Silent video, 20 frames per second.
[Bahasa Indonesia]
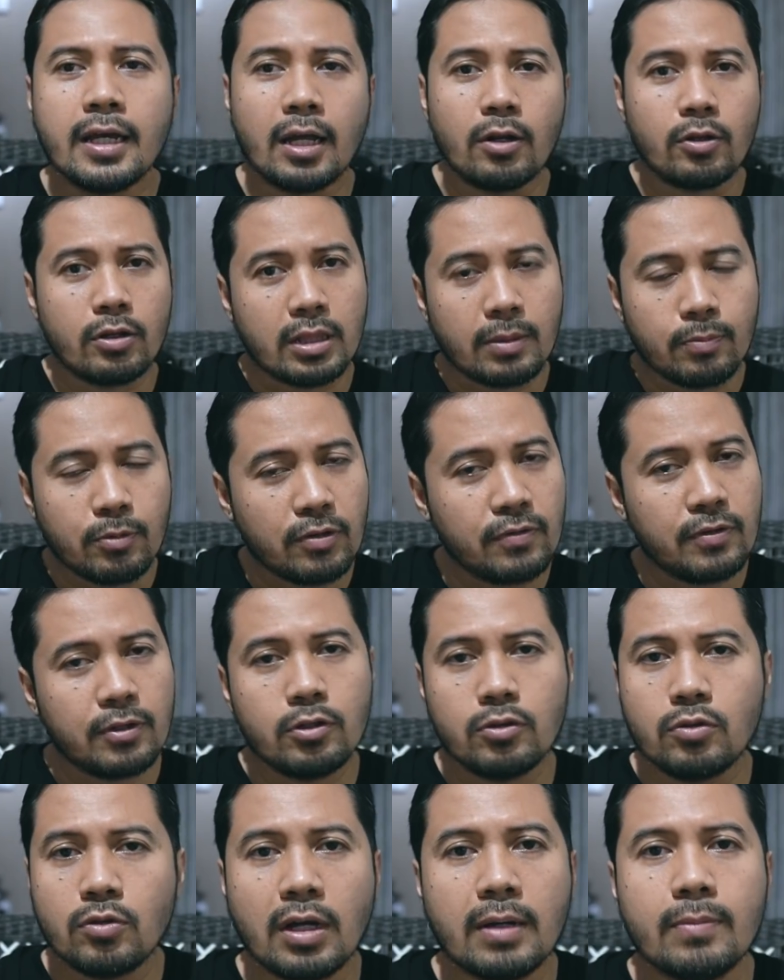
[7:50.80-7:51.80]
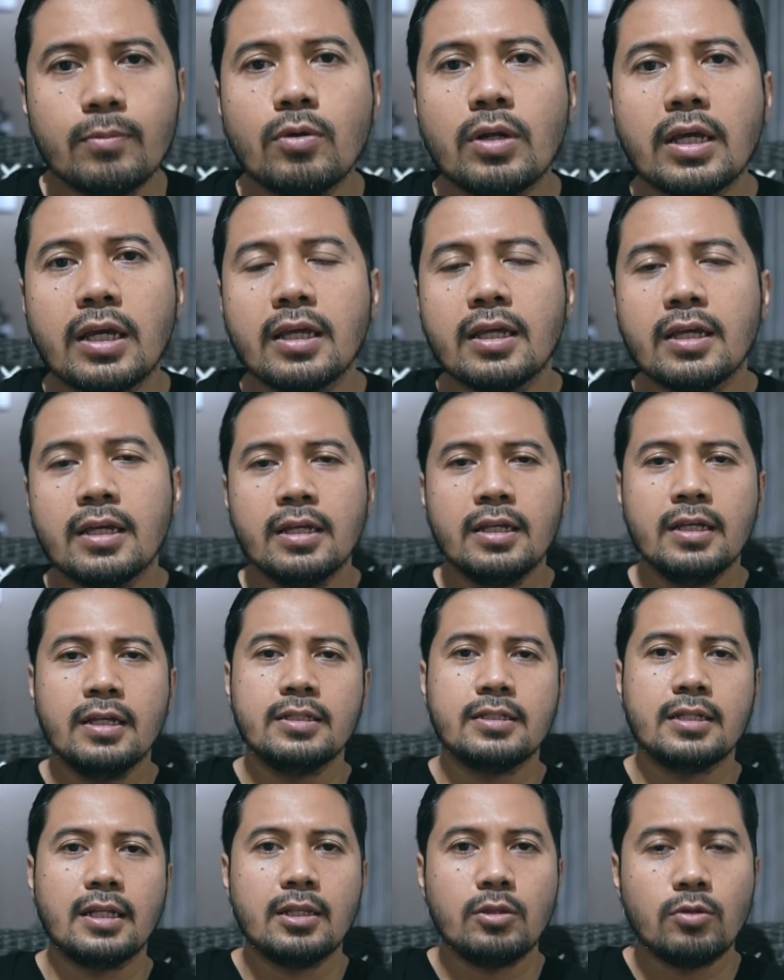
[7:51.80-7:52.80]
Kalau kita punya video itu nggak boleh.
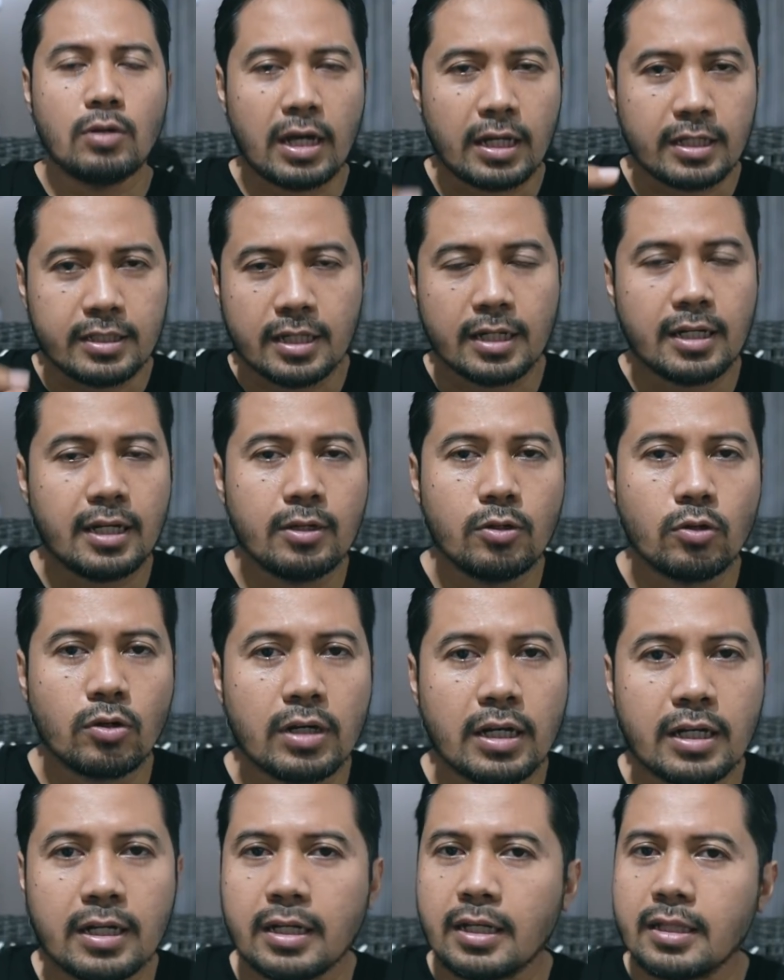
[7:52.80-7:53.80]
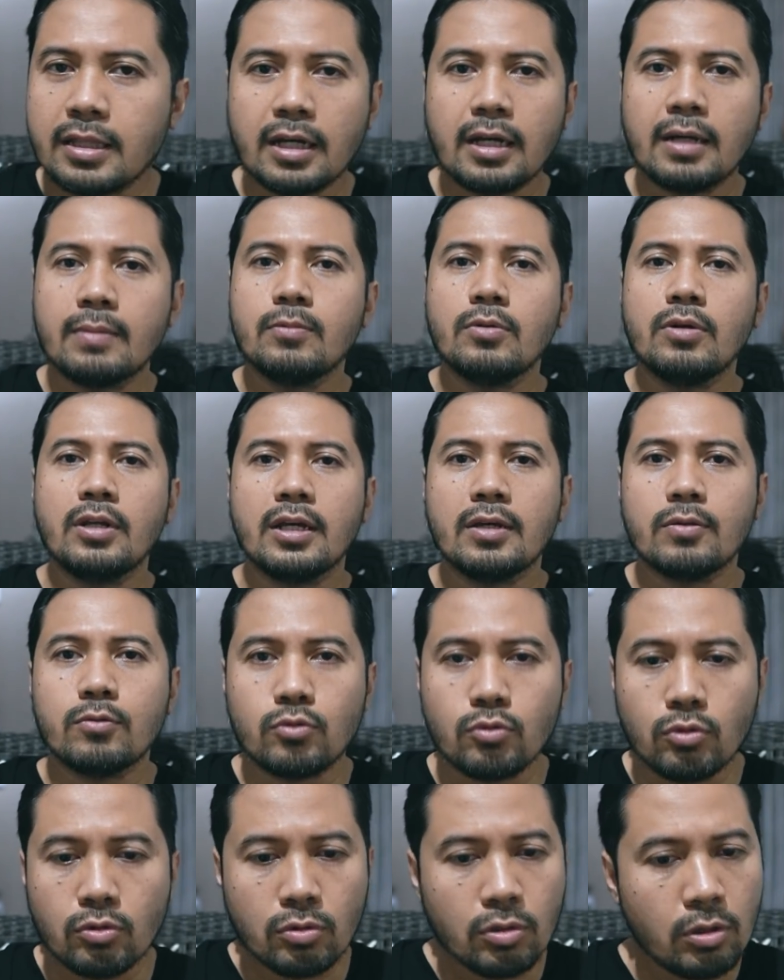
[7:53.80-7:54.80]
Jadi itu hak siar di Dorna dan kita nggak boleh
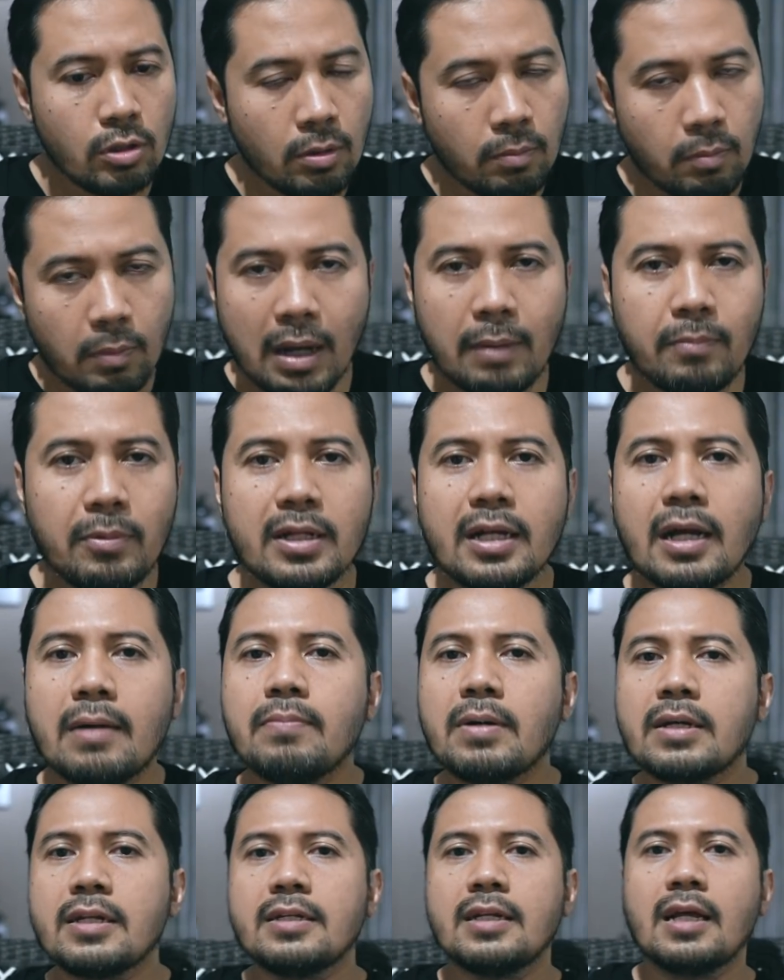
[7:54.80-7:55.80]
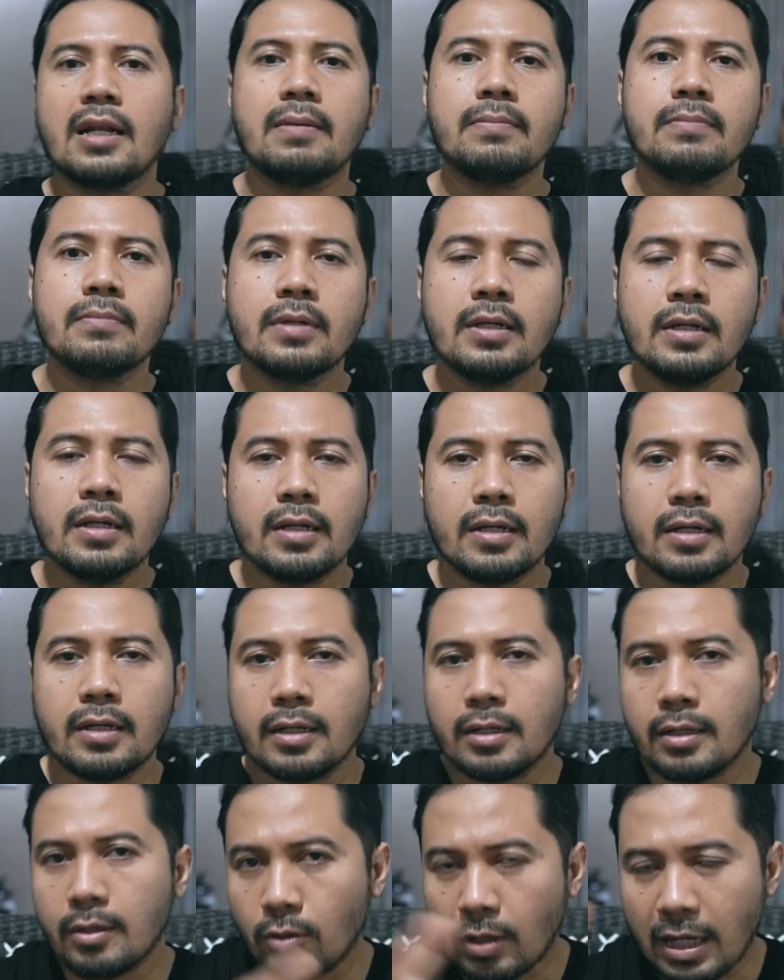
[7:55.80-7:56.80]
untuk mengambil gambar di dalam
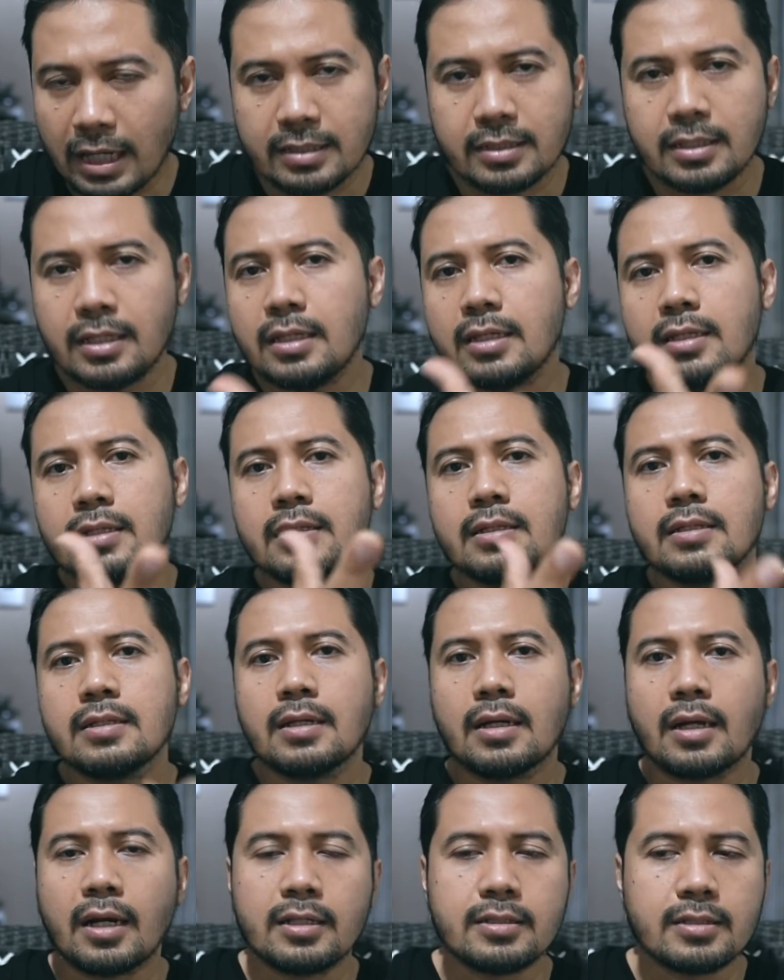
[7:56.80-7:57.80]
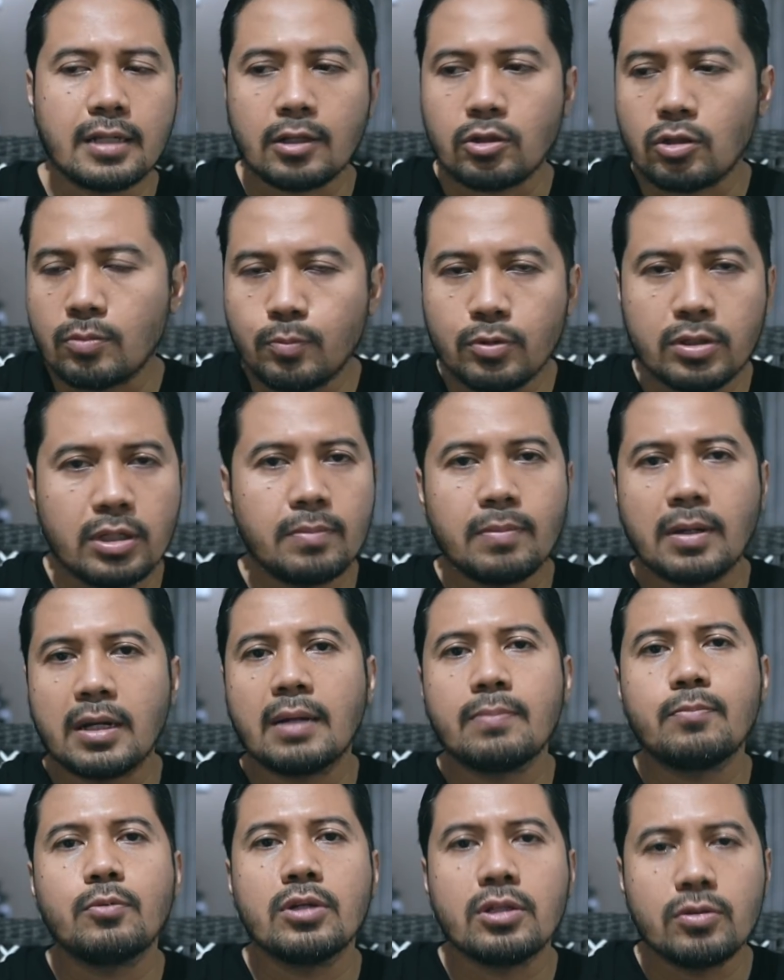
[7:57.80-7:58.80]
uh, lokasi race ataupun
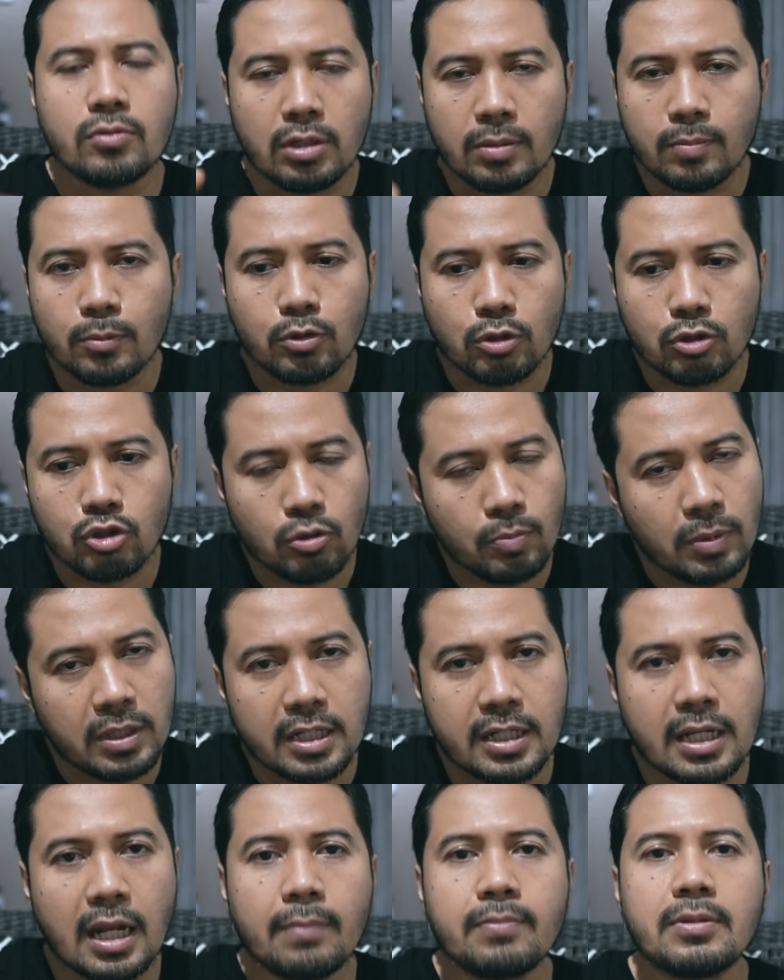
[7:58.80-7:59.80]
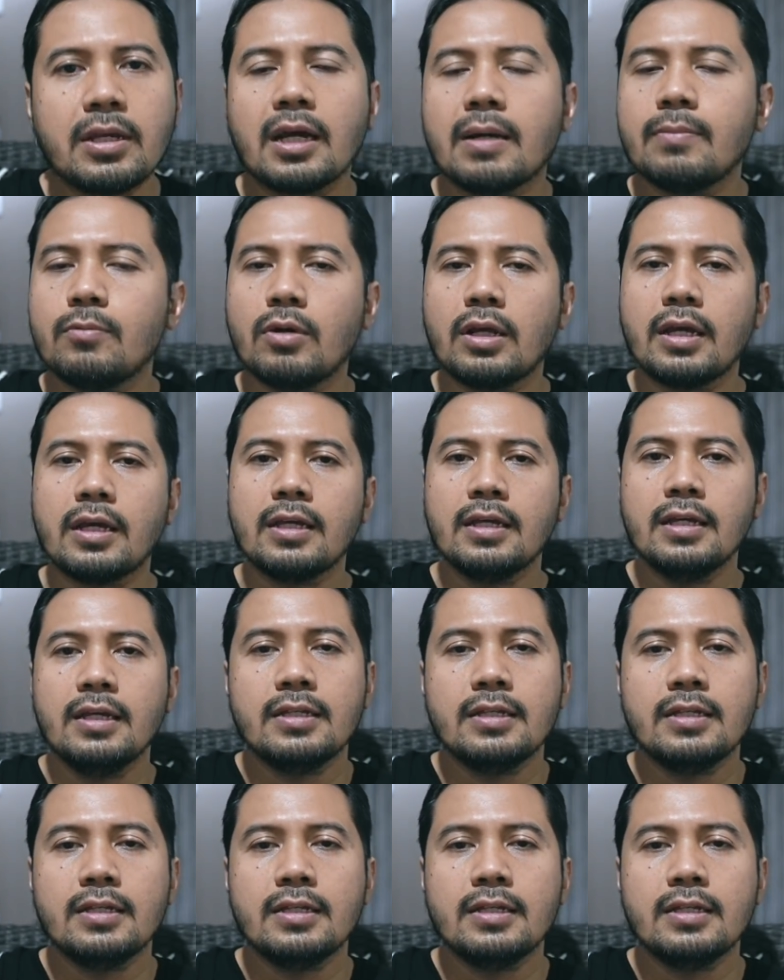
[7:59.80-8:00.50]
dimanapun itu di MotoGP di dalamnya nggak boleh.